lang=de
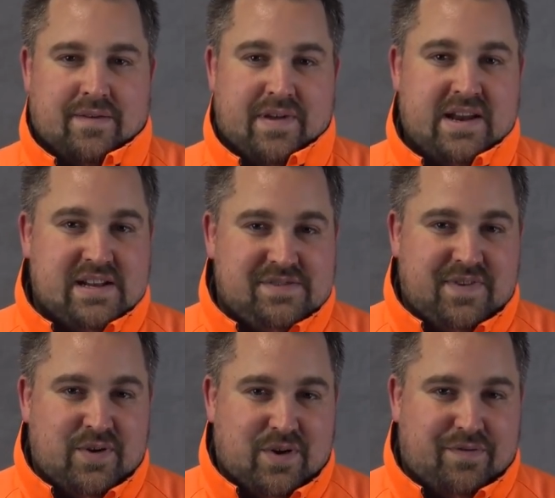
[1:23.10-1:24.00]
Wenn dir das
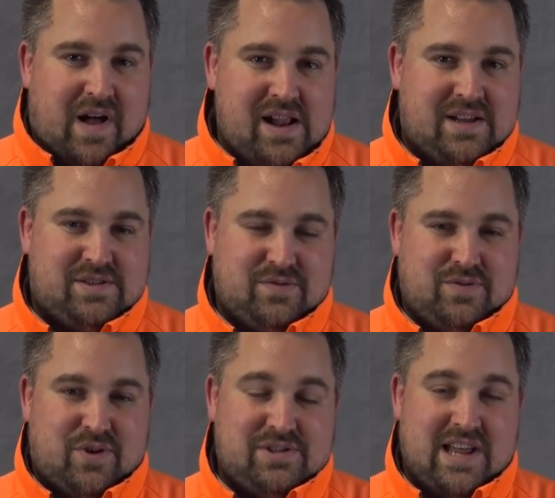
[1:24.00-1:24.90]
Video gefallen hat und du
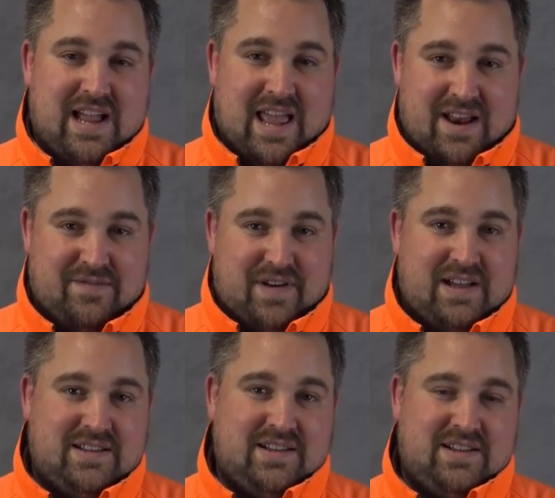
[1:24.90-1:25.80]
noch sehr gerne
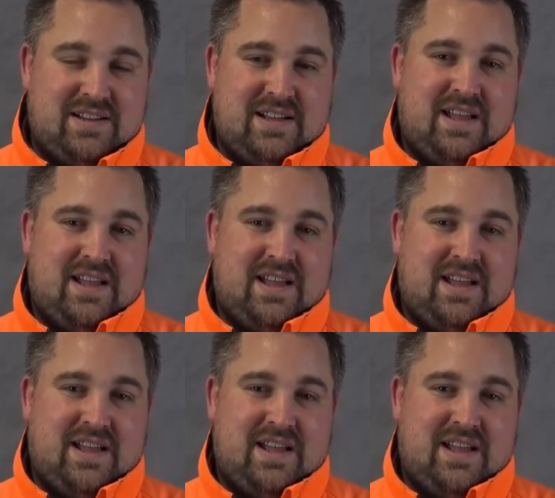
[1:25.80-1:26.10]
weitere